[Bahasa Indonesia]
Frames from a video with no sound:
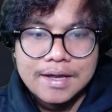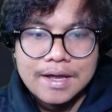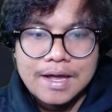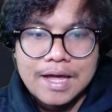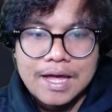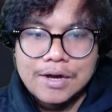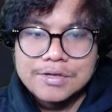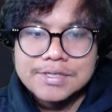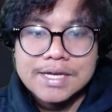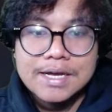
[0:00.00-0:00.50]

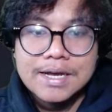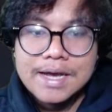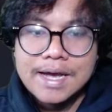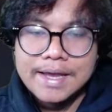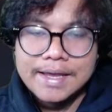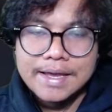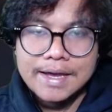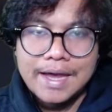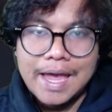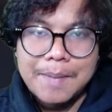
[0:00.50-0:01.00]
harusnya enggak
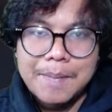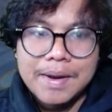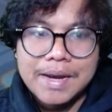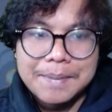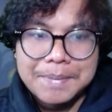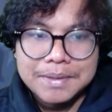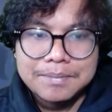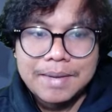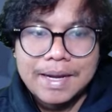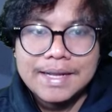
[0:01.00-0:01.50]
ya, emang
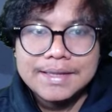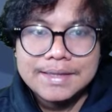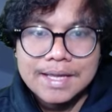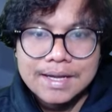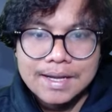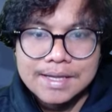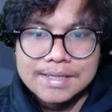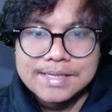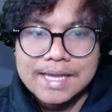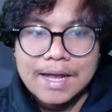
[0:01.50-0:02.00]
dapat Maita
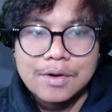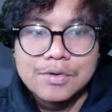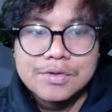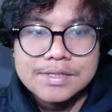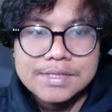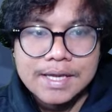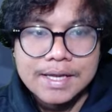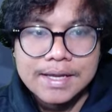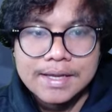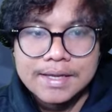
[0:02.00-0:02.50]
guys
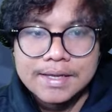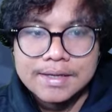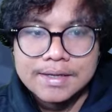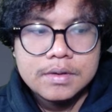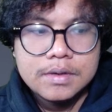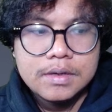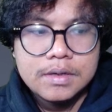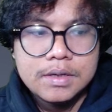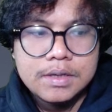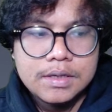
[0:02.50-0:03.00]
harusnya.
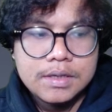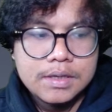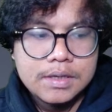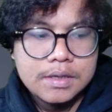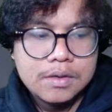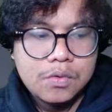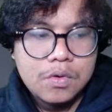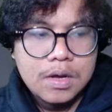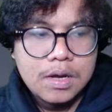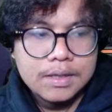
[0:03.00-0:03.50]
Gue uh,
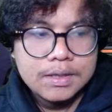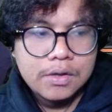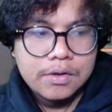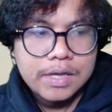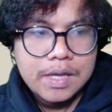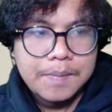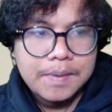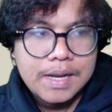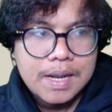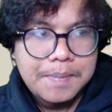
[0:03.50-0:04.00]
gue nggak tahu
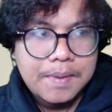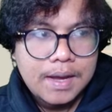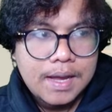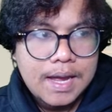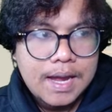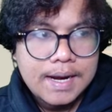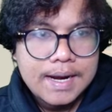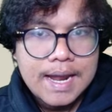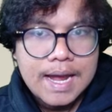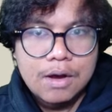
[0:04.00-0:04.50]
game ini apakah
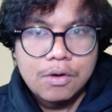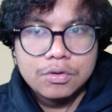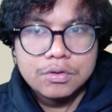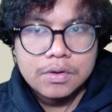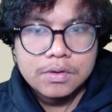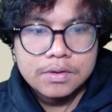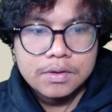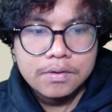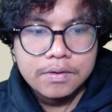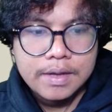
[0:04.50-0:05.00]
ada
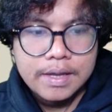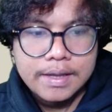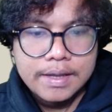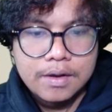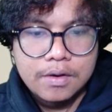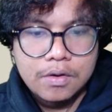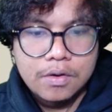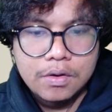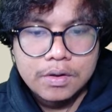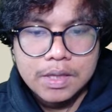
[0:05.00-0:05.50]
auto atau enggak ya
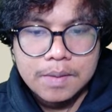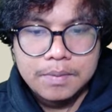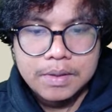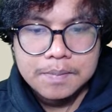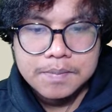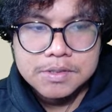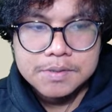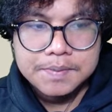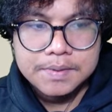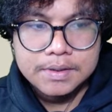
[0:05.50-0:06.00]
kalau
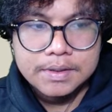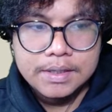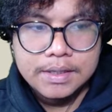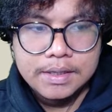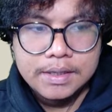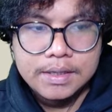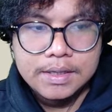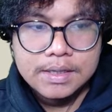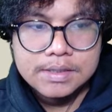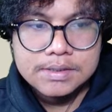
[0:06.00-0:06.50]
game-game seperti
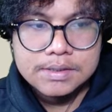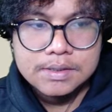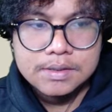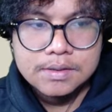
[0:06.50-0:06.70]
ini guys.